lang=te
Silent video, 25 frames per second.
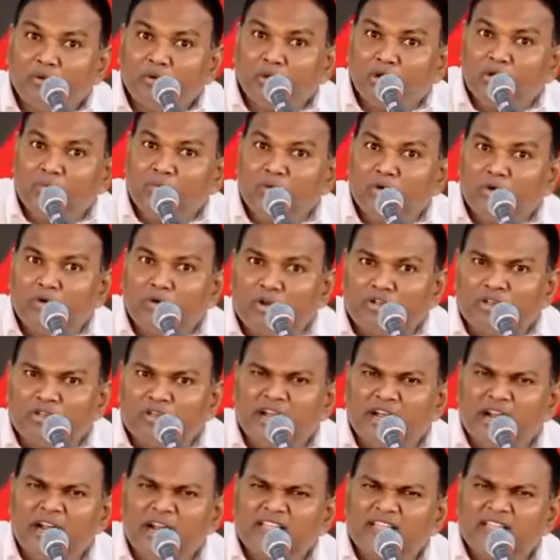రెండు మూడు
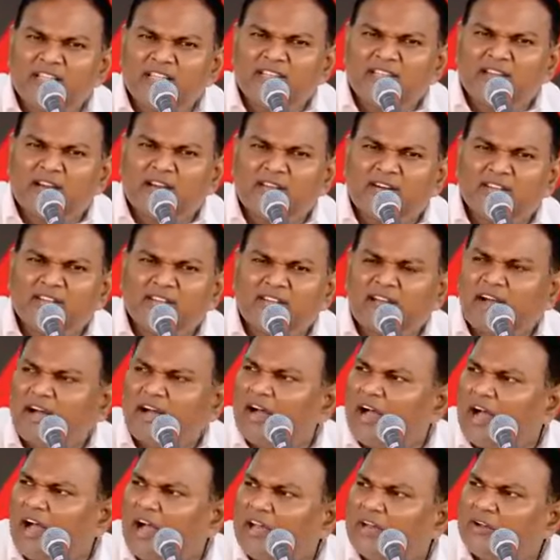రోజులు గడిచిన తర్వాత
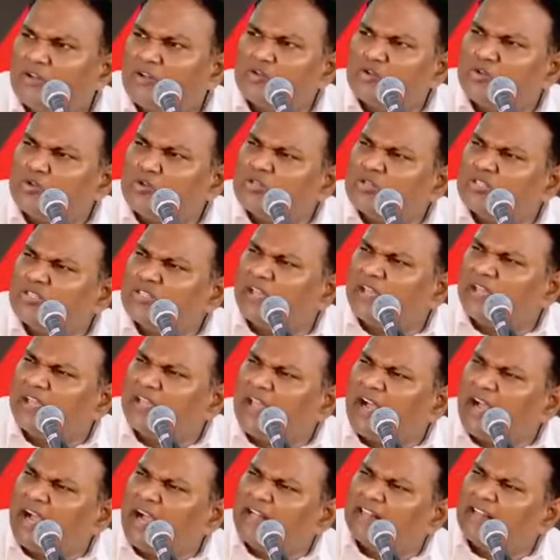ఆయన చూస్తే
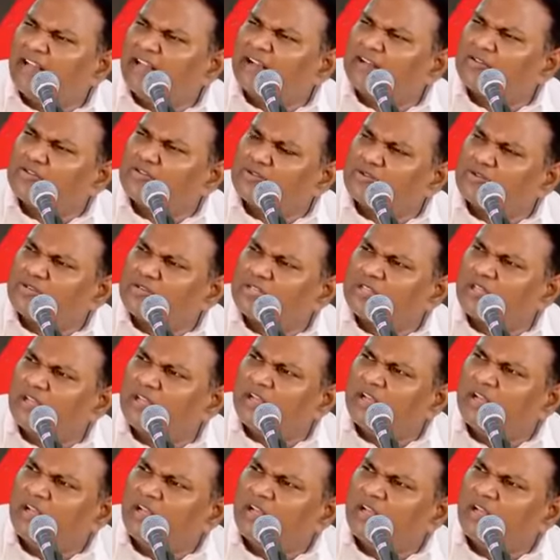ఎగాదిగా చూస్తే